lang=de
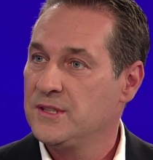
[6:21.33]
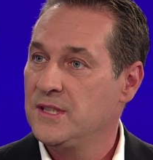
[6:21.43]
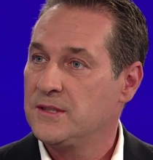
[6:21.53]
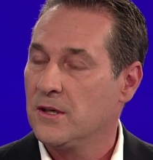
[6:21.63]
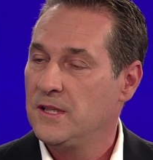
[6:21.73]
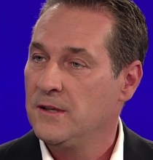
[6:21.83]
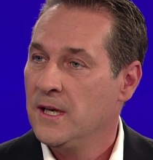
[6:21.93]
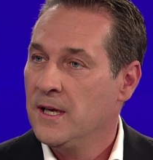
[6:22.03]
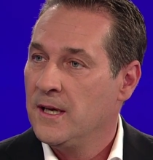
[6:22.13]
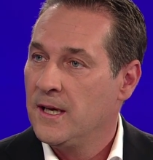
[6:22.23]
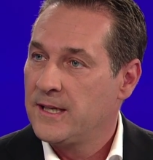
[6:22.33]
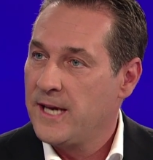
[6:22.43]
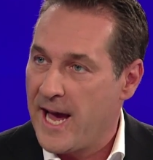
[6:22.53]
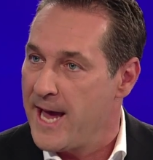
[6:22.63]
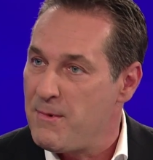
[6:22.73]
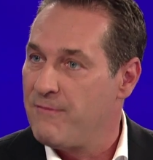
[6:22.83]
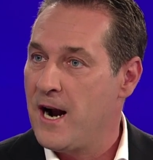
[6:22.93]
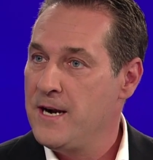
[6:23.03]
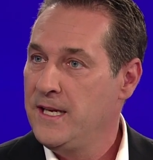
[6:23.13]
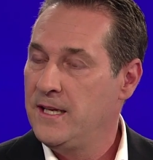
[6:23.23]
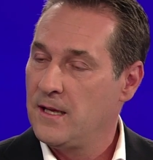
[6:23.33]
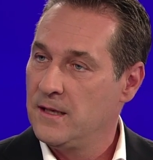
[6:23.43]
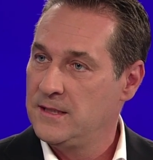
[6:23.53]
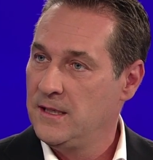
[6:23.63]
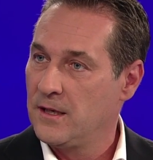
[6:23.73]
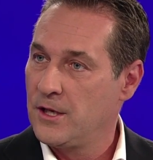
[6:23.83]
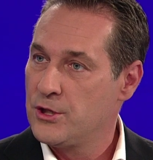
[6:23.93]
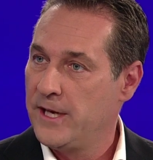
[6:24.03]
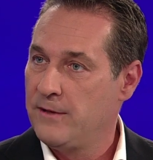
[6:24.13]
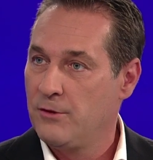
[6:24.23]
Es ist auch die äh, geheime Wahl nicht sichergestellt.